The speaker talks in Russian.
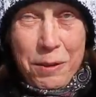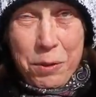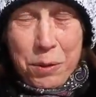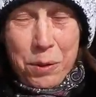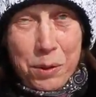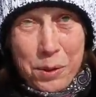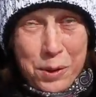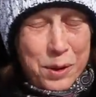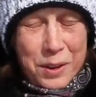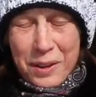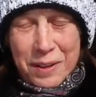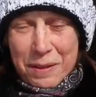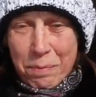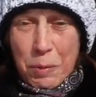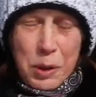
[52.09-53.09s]
То есть,
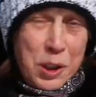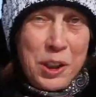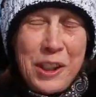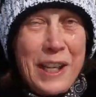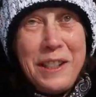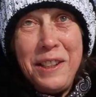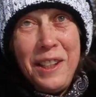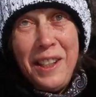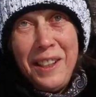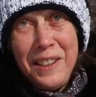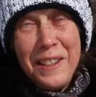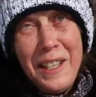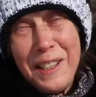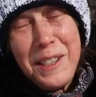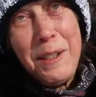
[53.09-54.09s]
можно сказать, не,
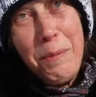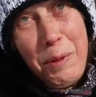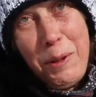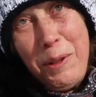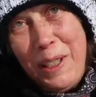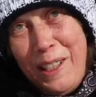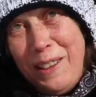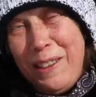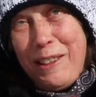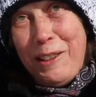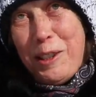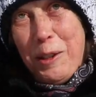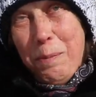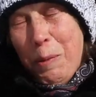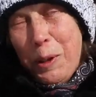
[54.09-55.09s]
не соблюдала
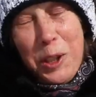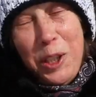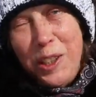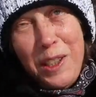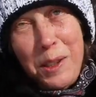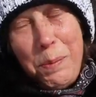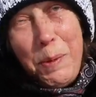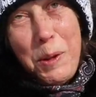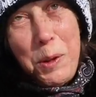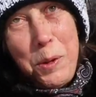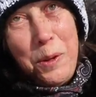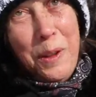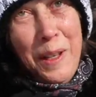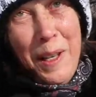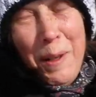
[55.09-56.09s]
режим. Может, это и
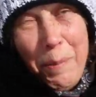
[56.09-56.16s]
спасло.